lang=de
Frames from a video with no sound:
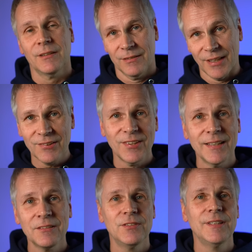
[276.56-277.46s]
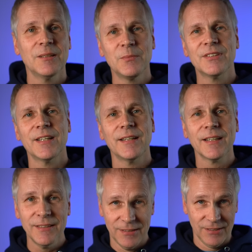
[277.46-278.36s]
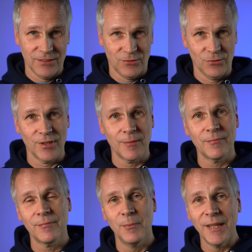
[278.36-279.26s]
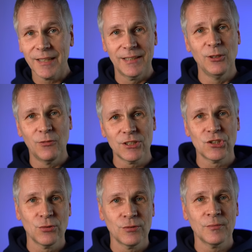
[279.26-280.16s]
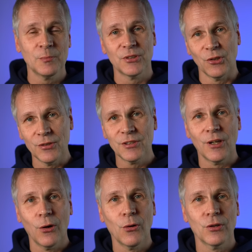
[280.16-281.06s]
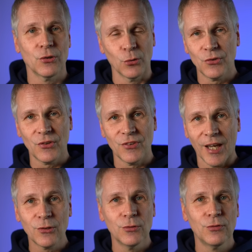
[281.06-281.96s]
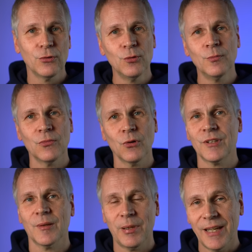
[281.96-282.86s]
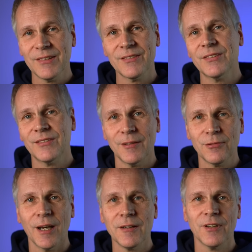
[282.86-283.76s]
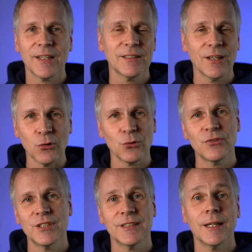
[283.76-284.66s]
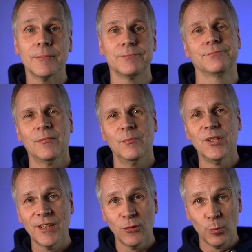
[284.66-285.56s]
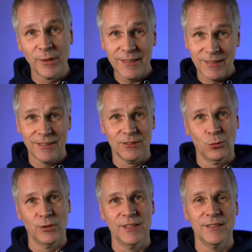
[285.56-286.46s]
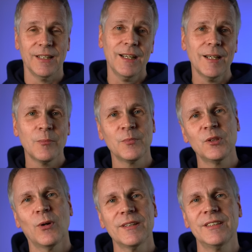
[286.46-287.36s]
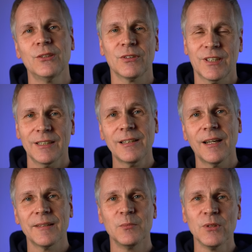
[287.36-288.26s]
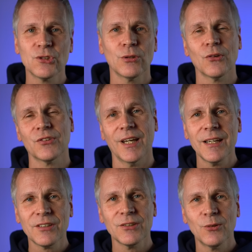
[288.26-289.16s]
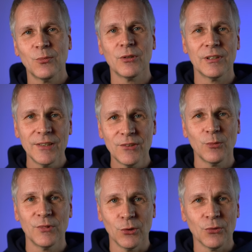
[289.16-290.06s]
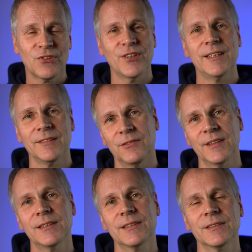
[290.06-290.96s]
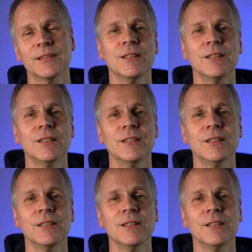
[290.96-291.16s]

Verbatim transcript: Das hängt wieder mit der Energiedichte zusammen. Mehr Kilowattstunden bedeutet auch größeres Akkuvolumen und der Platz ist dafür einfach in den Autos nicht da. Mit der Hybridtechnologie, da haben BYD und Cuttle eine Mischung aus Natrium- und Lithium-Ionenzellen entwickelt.